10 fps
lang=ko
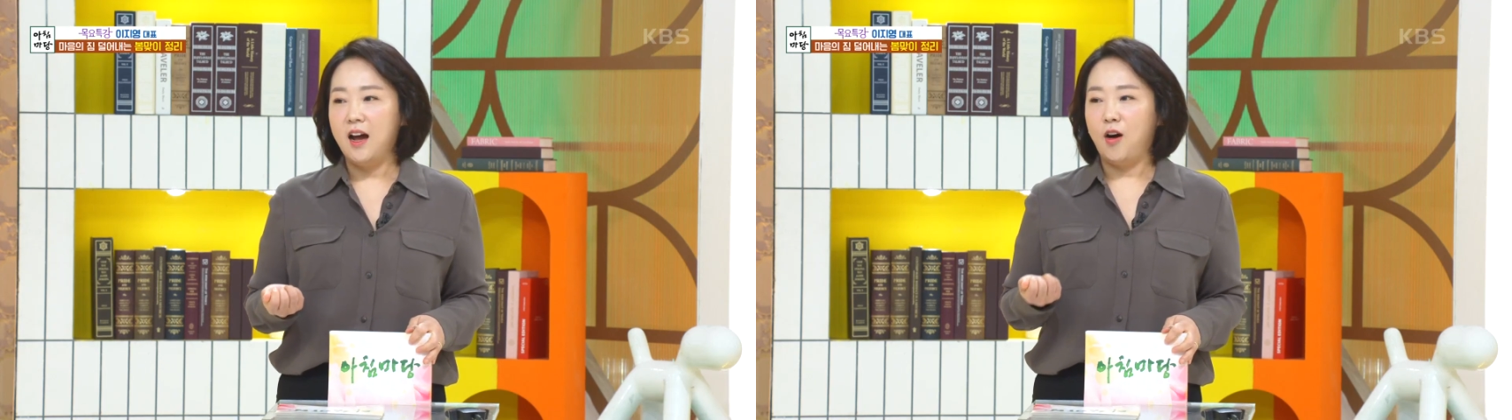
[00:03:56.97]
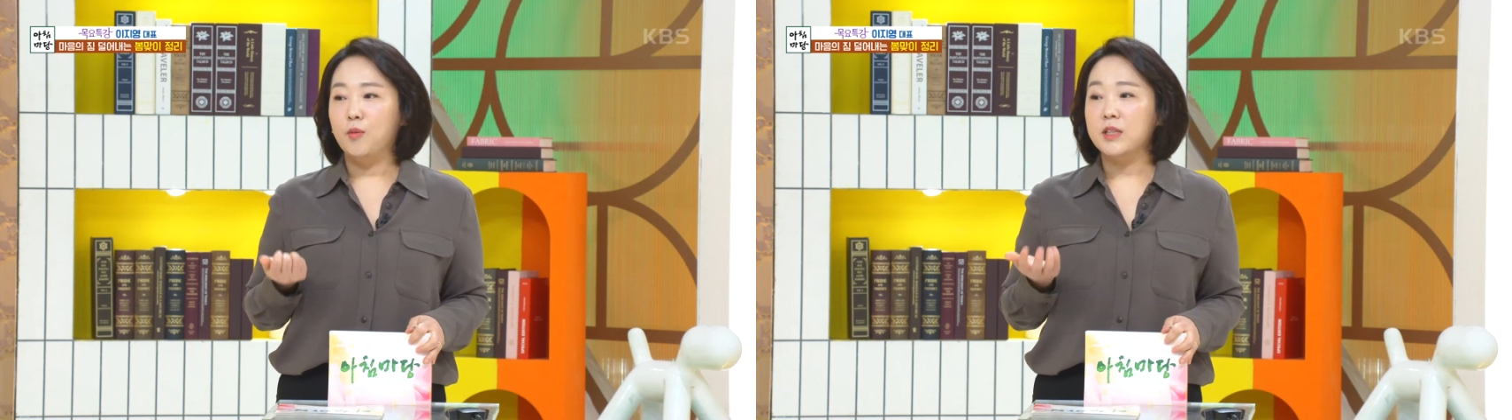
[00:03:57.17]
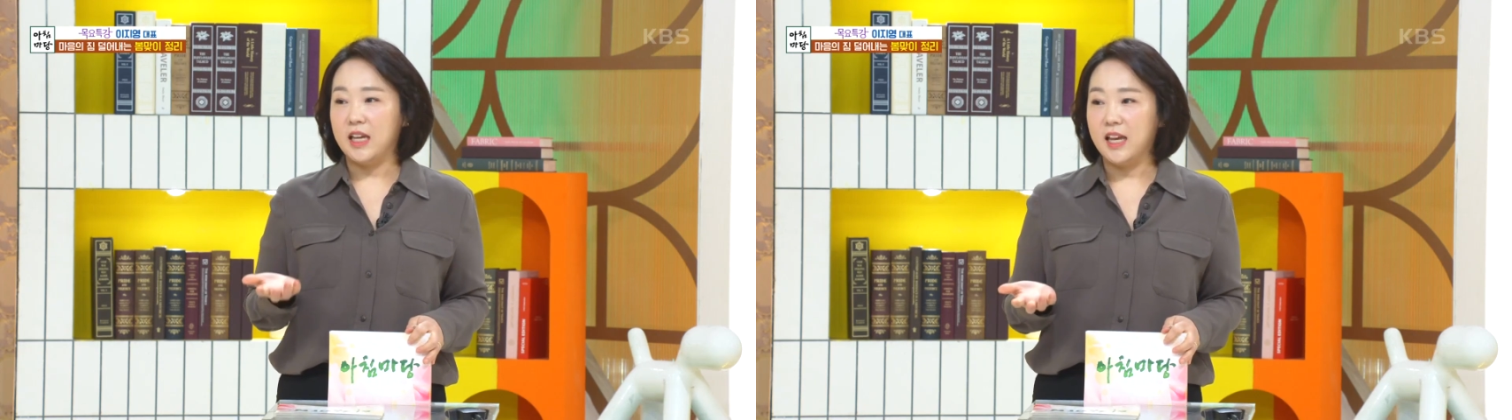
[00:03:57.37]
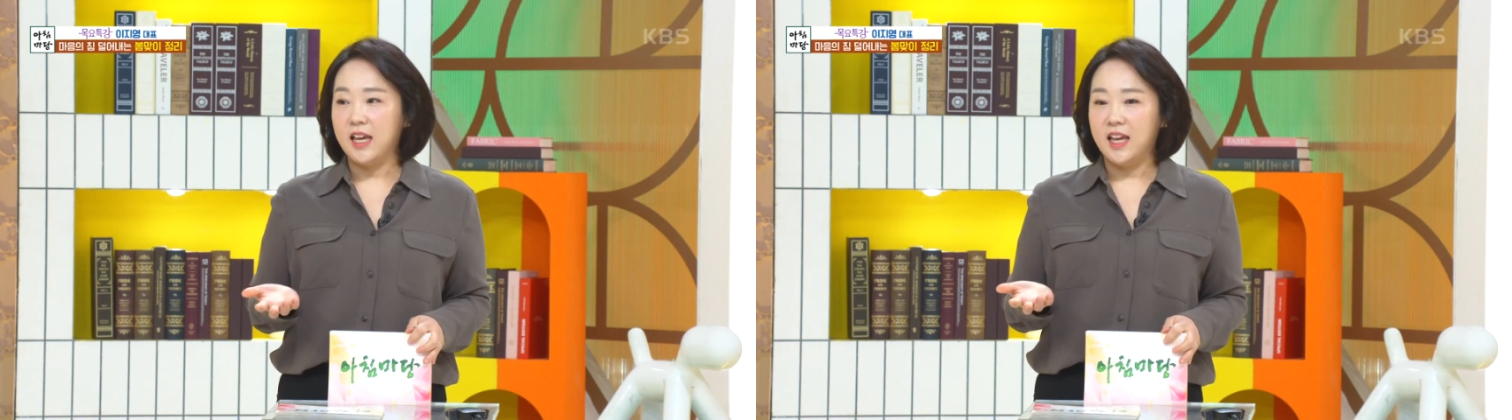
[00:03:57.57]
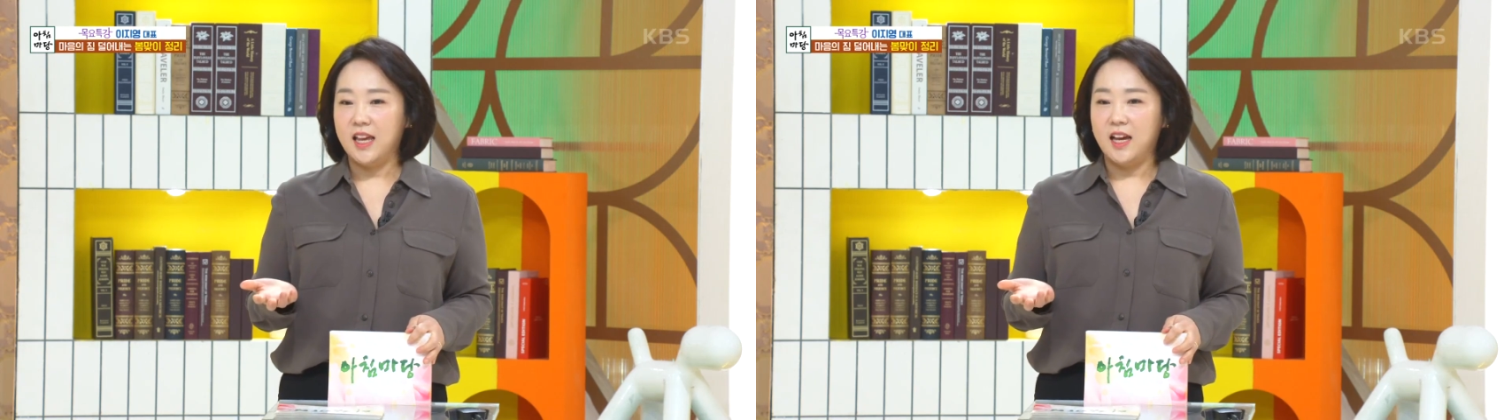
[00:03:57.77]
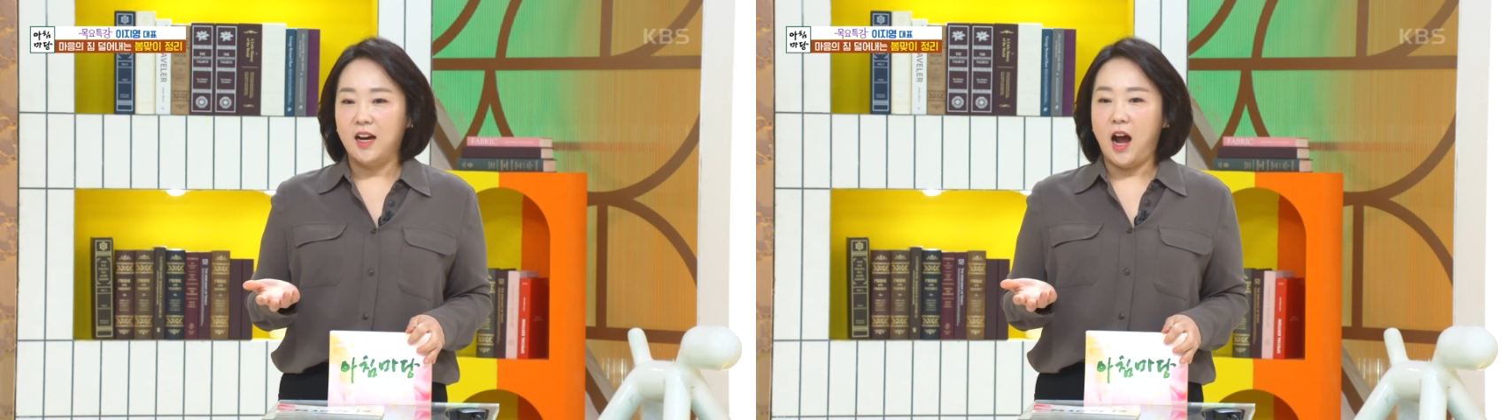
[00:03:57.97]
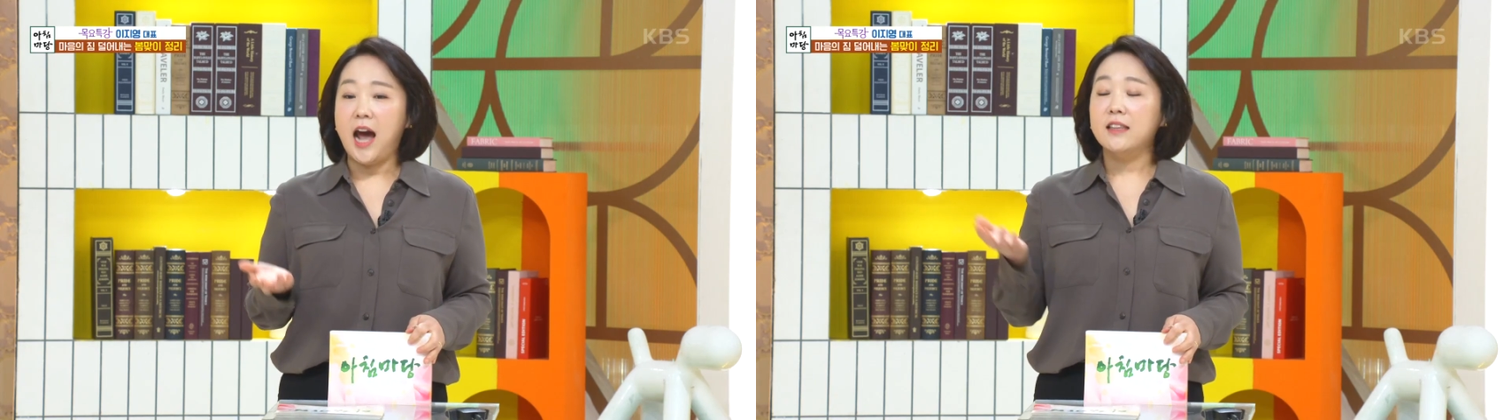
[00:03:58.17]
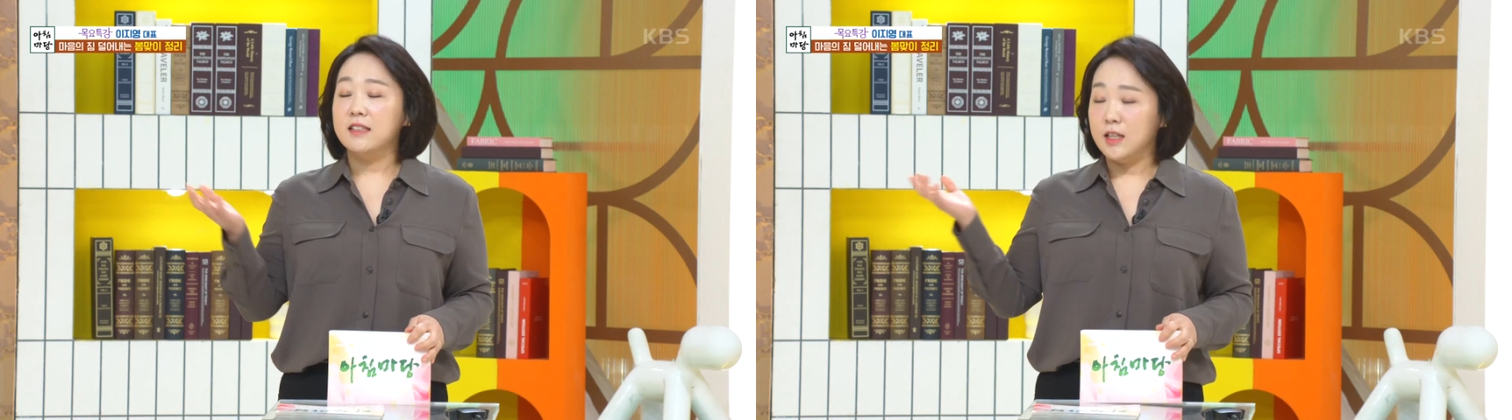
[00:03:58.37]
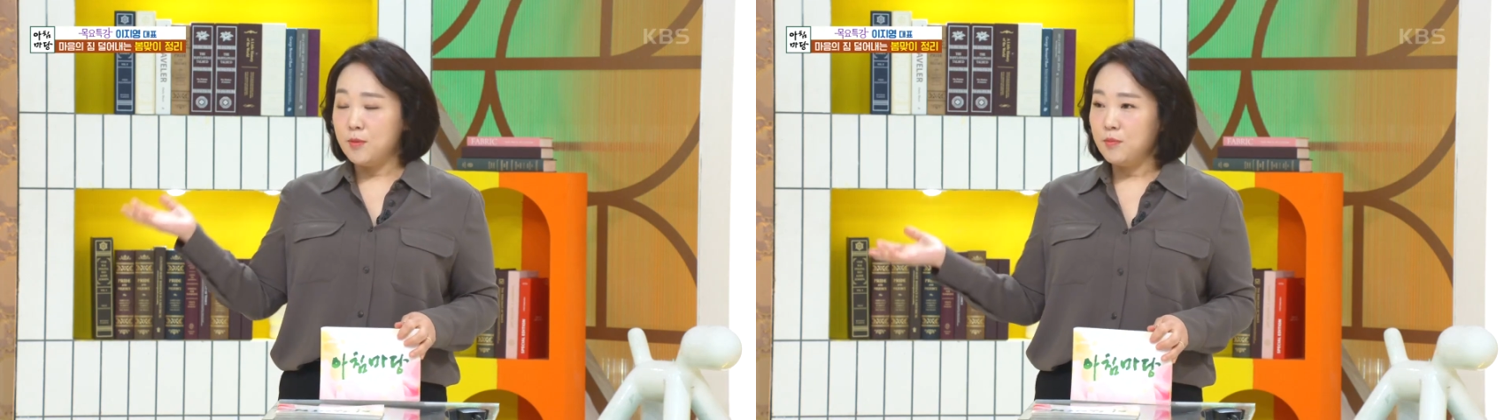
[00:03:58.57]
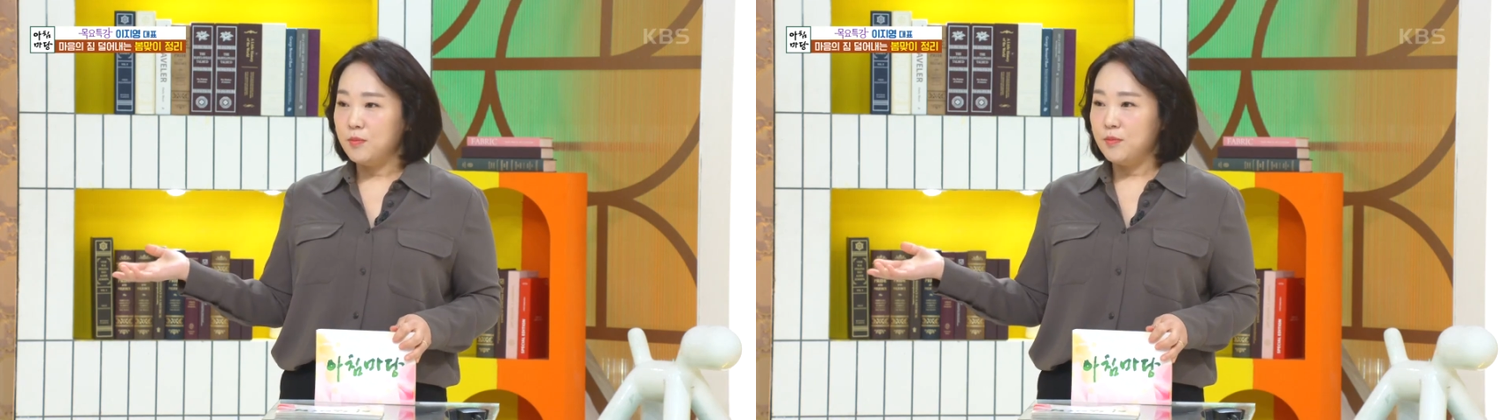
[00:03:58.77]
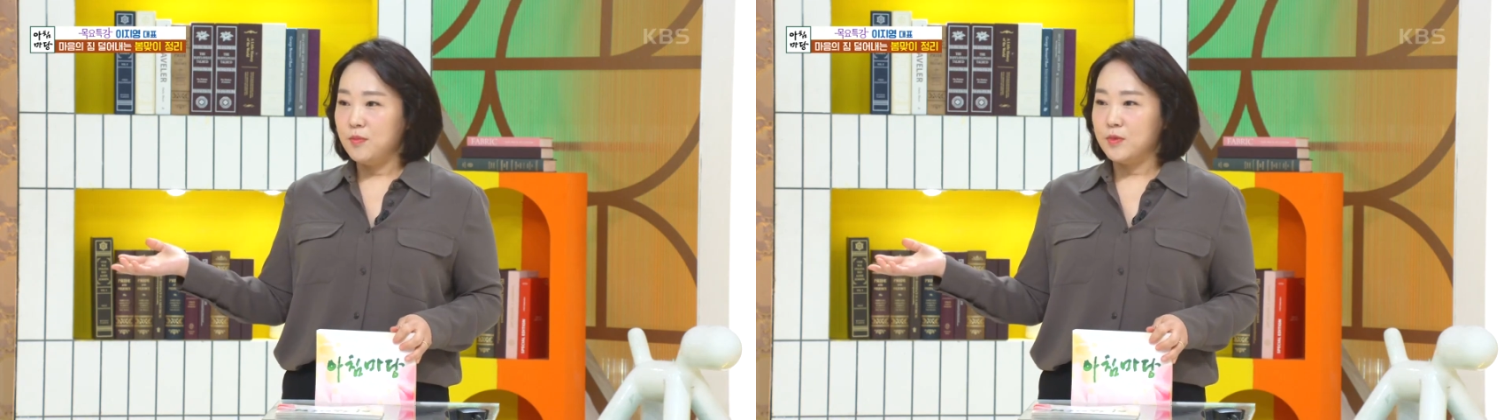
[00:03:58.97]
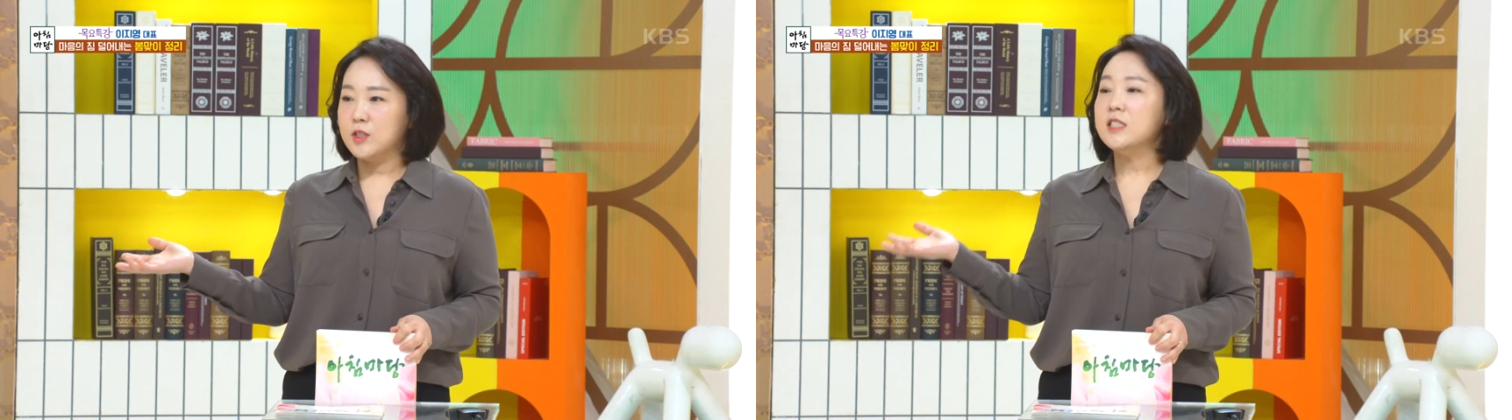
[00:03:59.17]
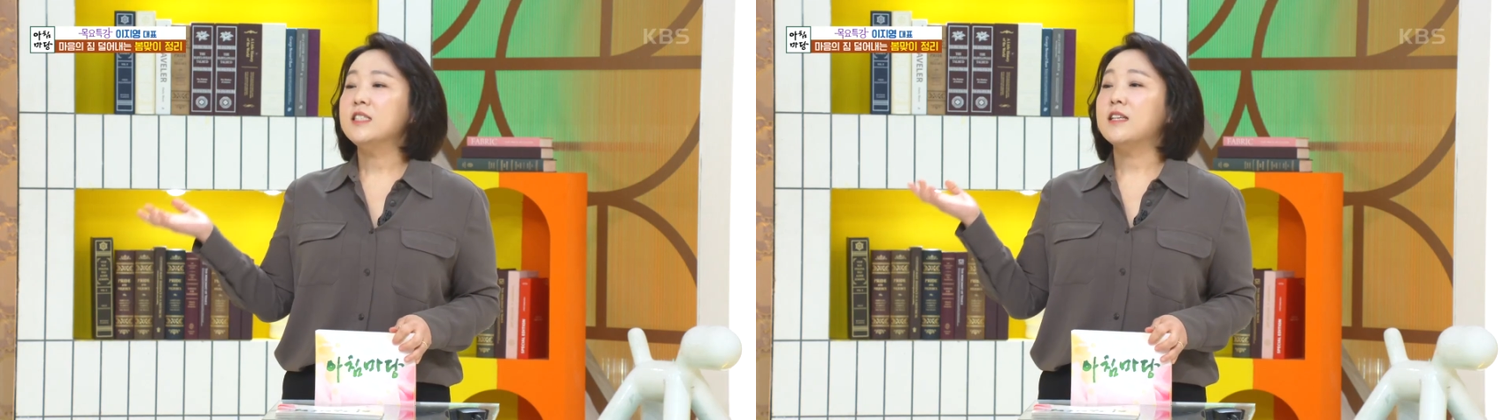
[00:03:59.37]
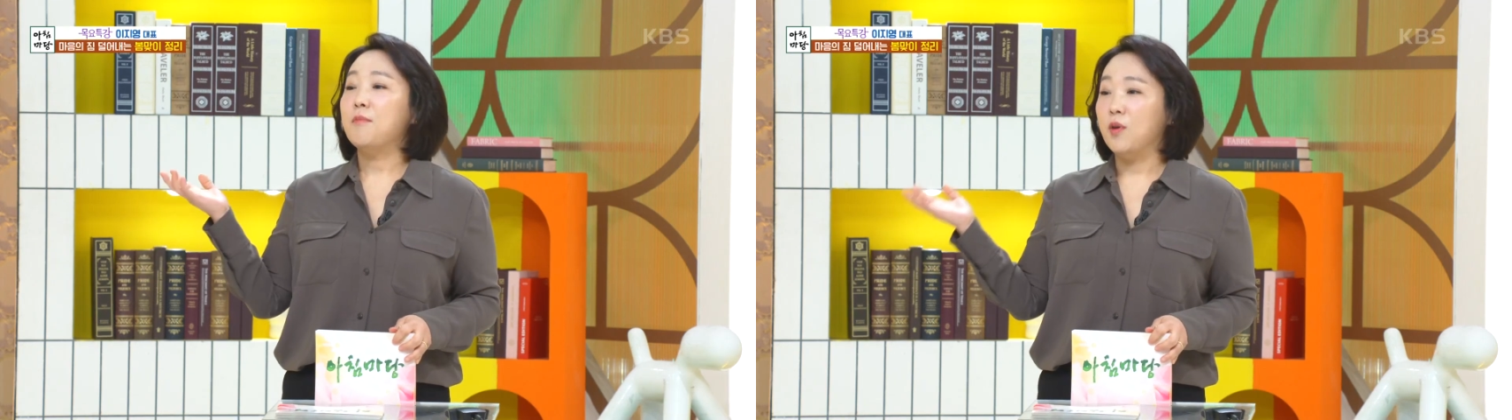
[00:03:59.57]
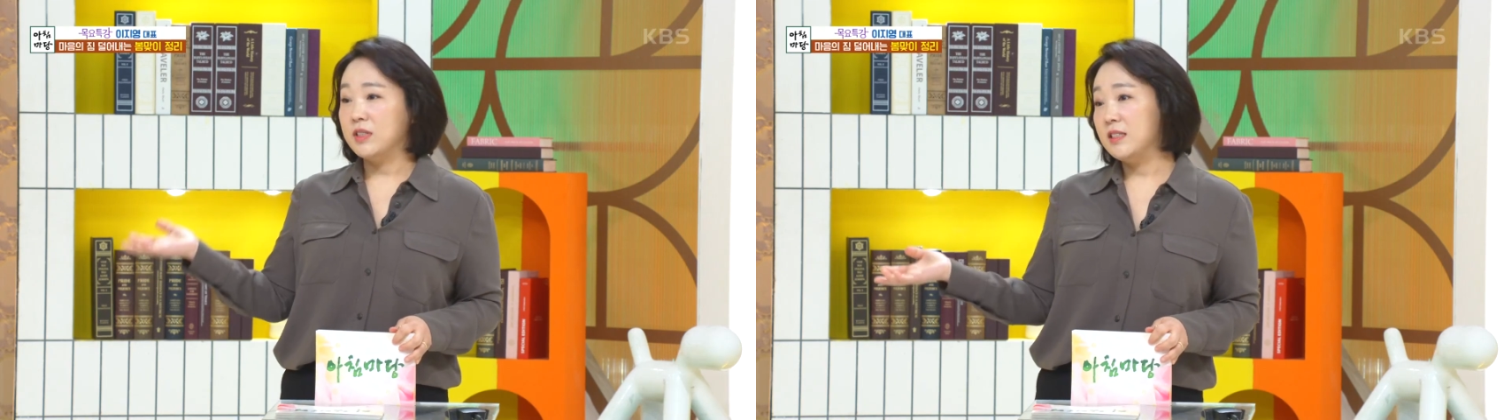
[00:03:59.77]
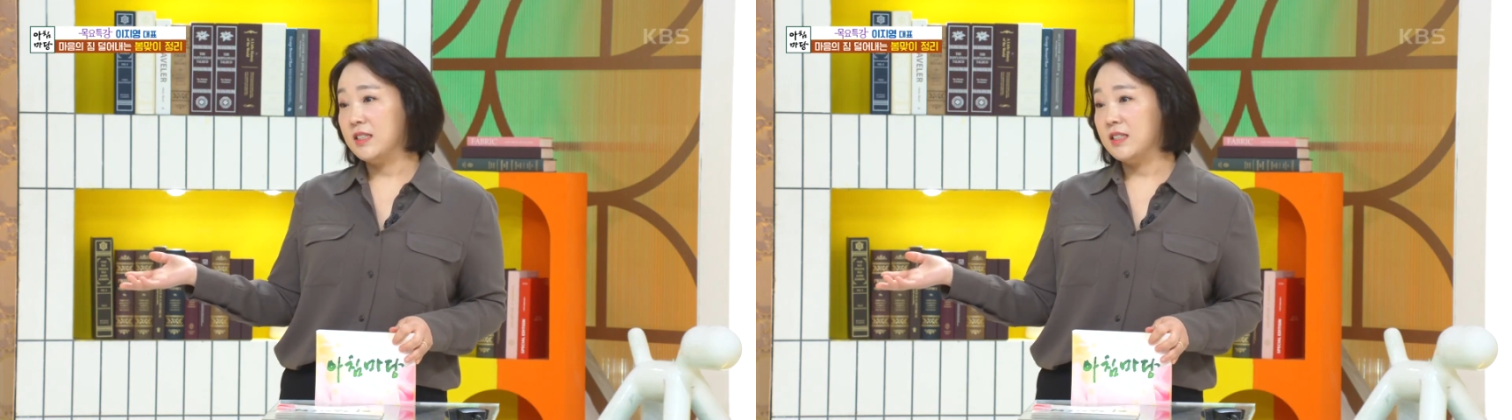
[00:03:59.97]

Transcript: 어머니, 아드님 진짜 멋있는